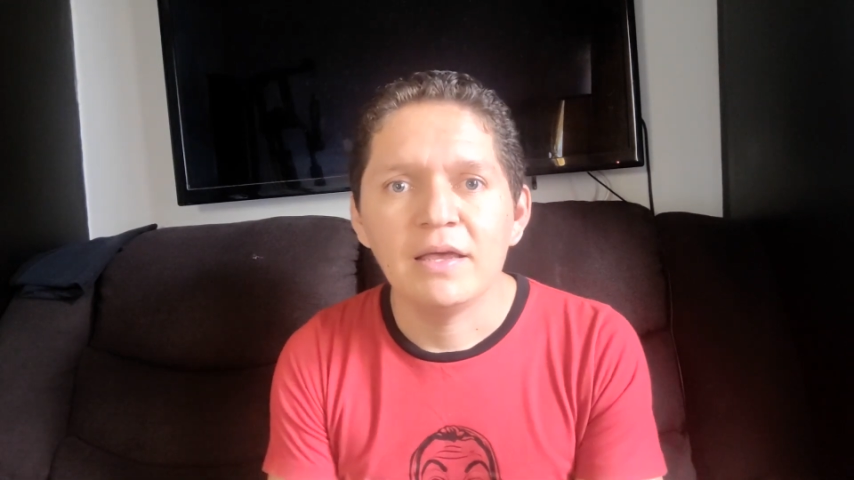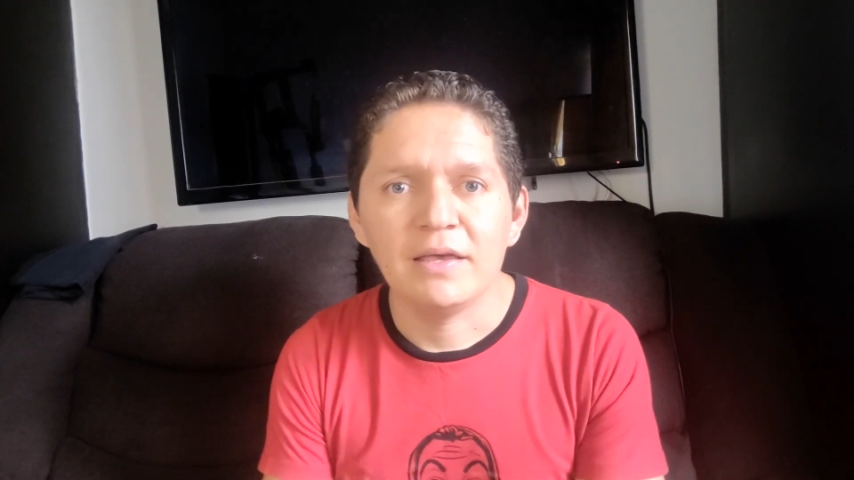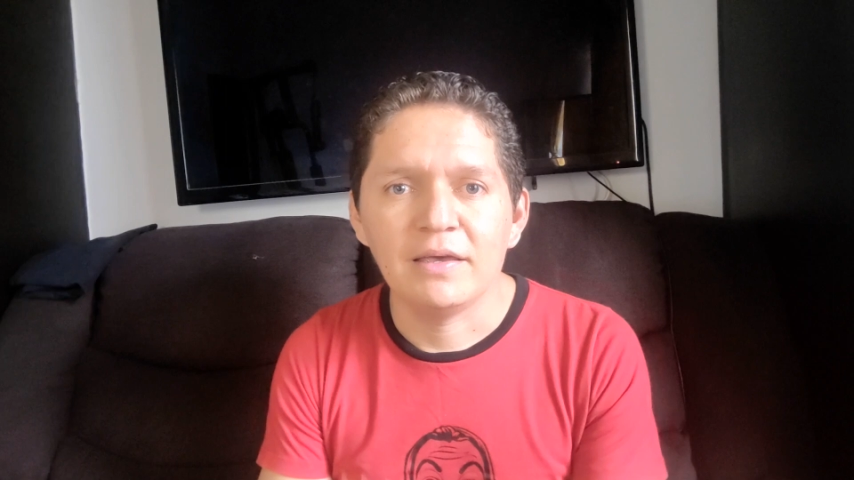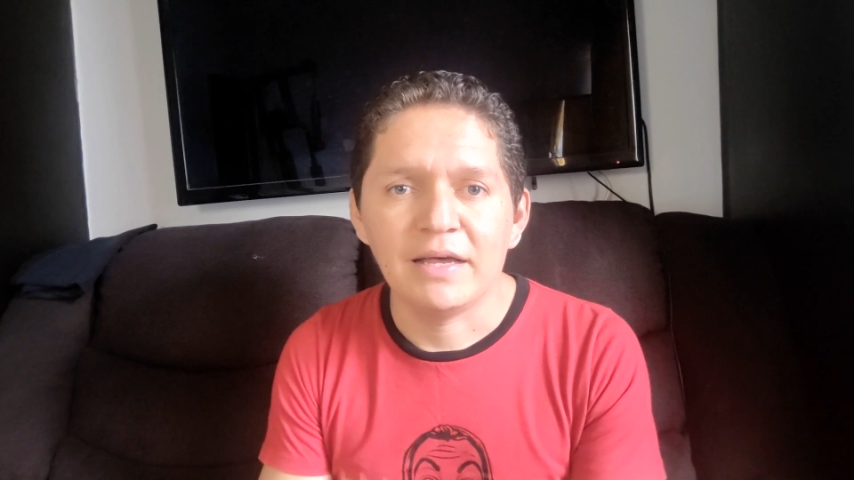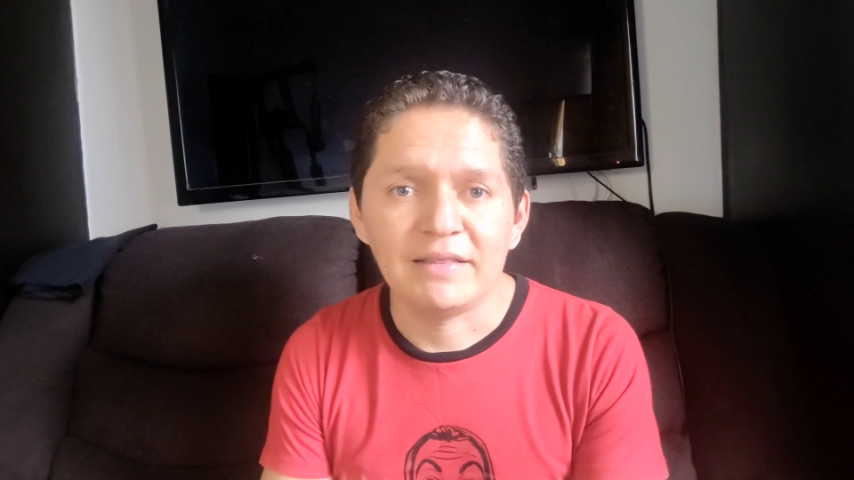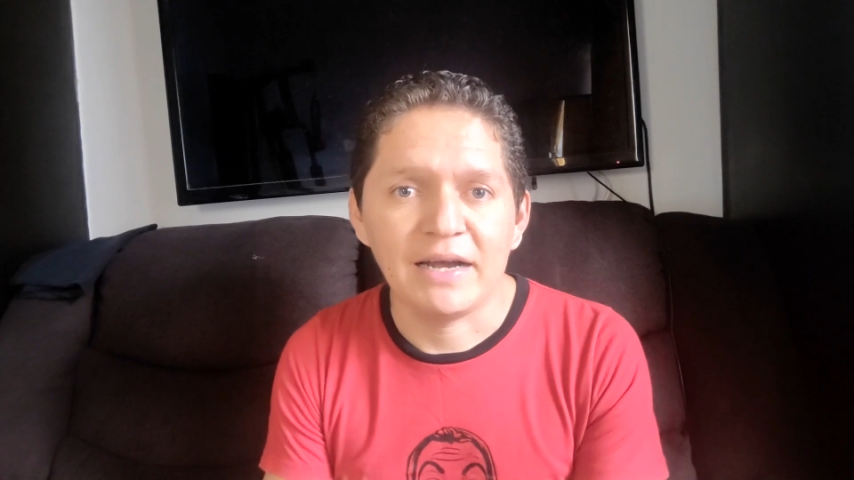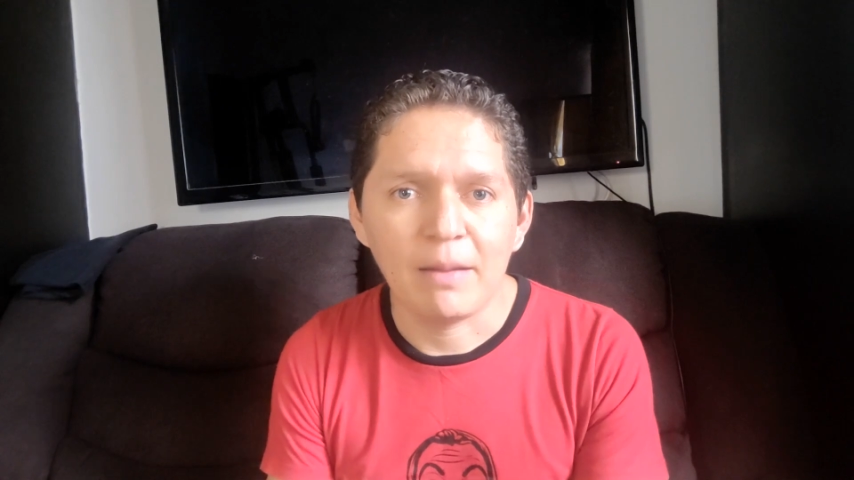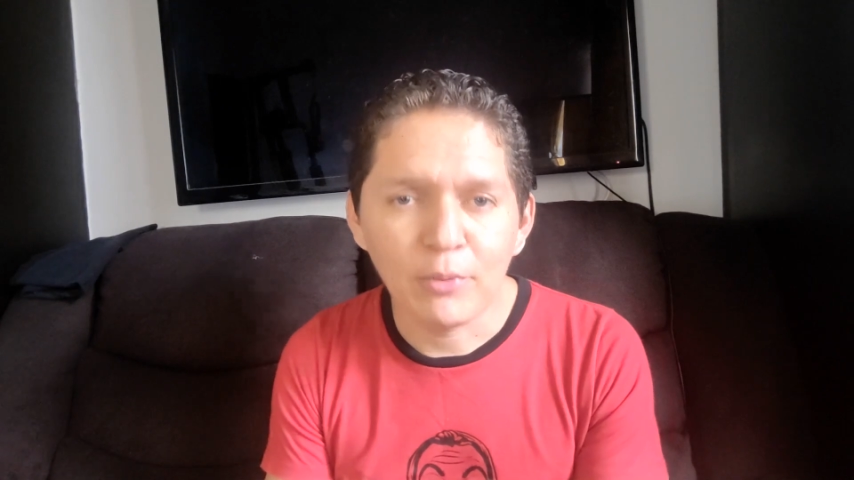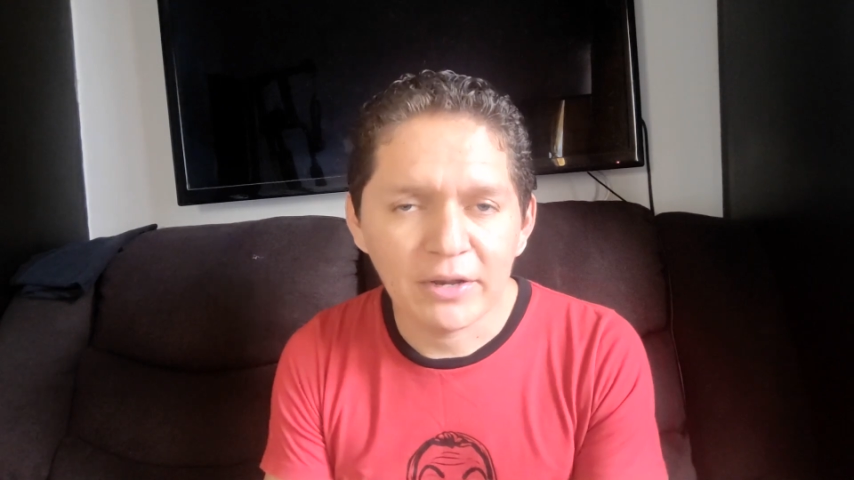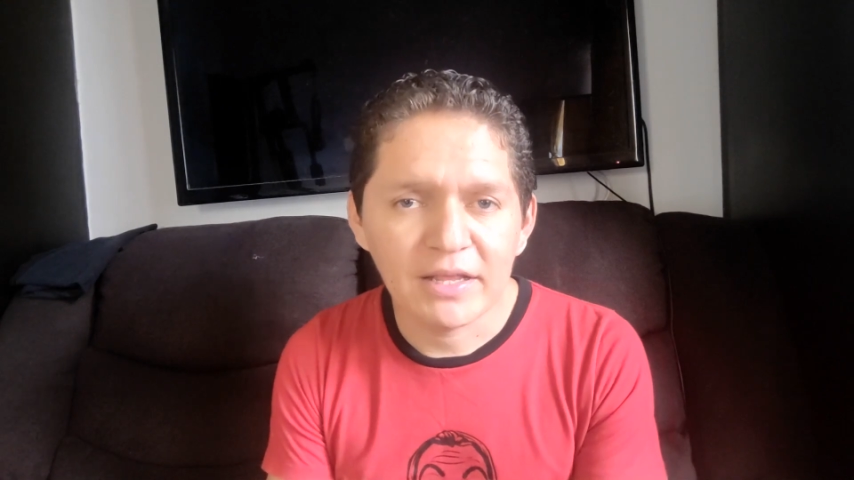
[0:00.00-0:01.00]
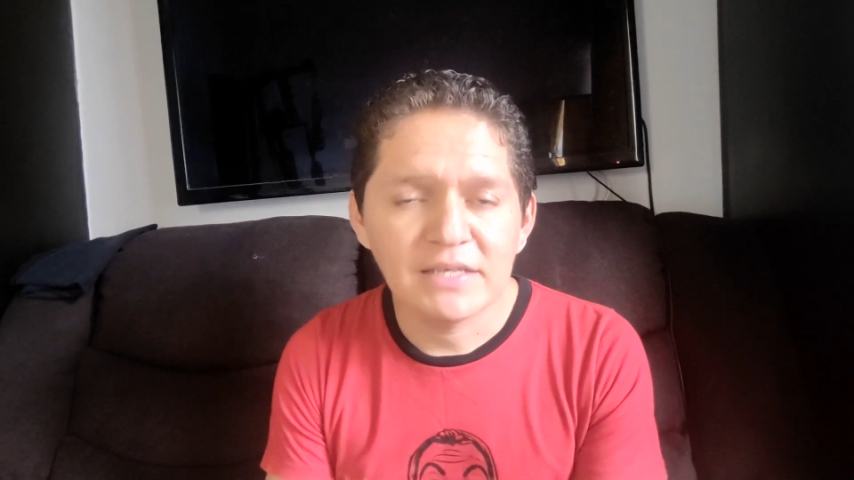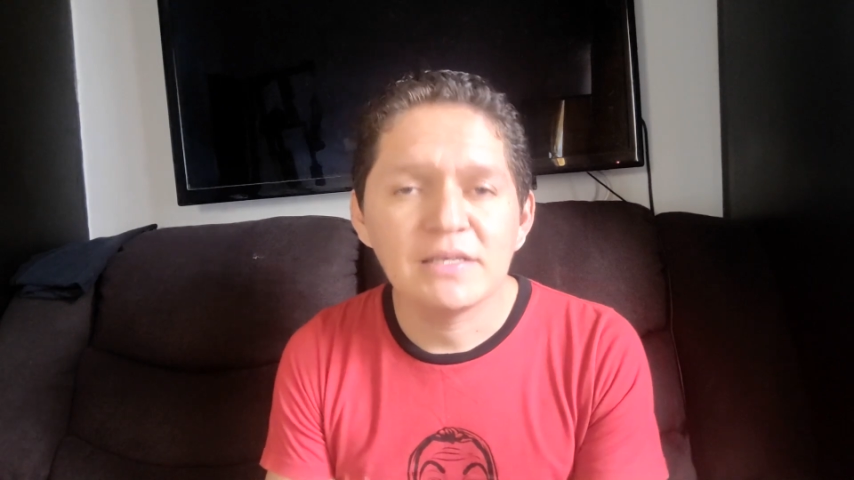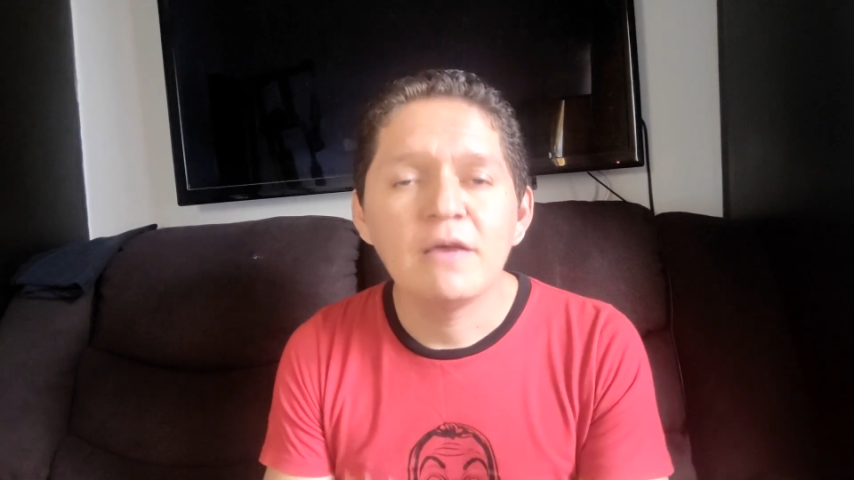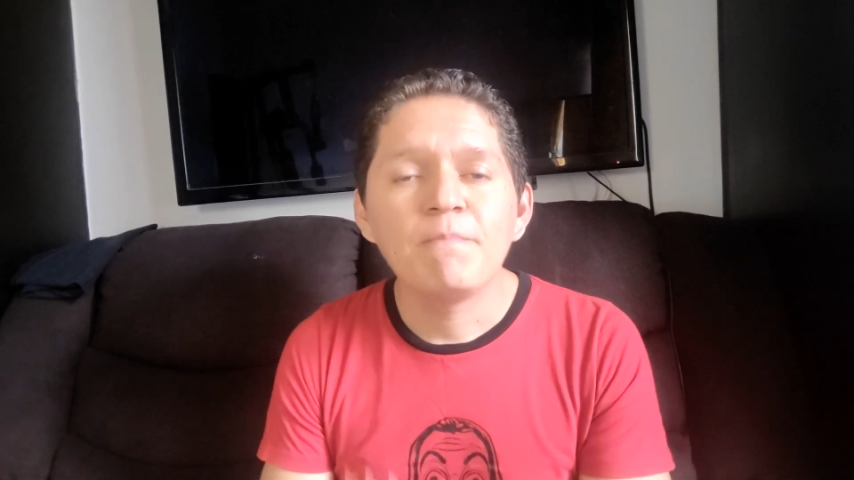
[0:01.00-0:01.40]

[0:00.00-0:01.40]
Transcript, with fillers: eh, atrancapuertas